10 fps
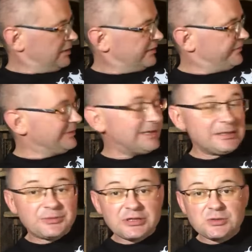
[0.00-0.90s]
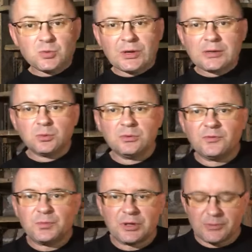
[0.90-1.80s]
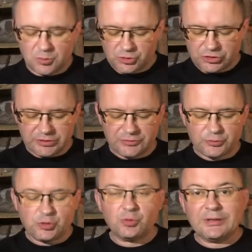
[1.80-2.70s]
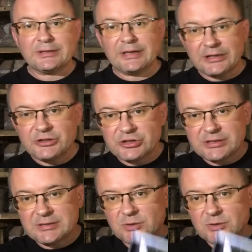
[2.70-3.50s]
wydany przez Werewolf Promotion w Jewel Case, co